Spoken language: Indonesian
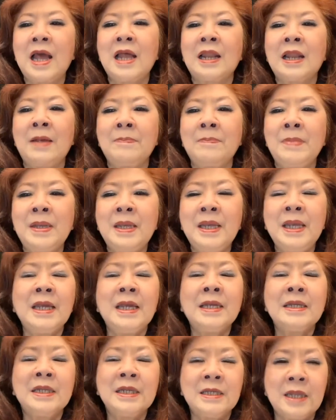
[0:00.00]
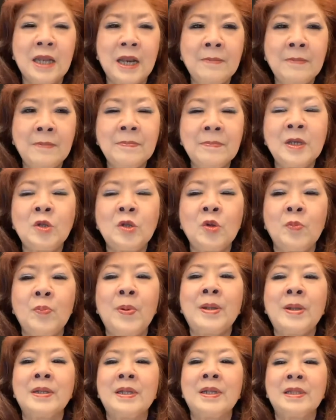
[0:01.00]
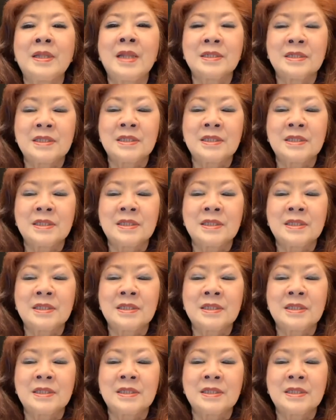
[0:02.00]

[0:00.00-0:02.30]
alami di dalam kehidupan kita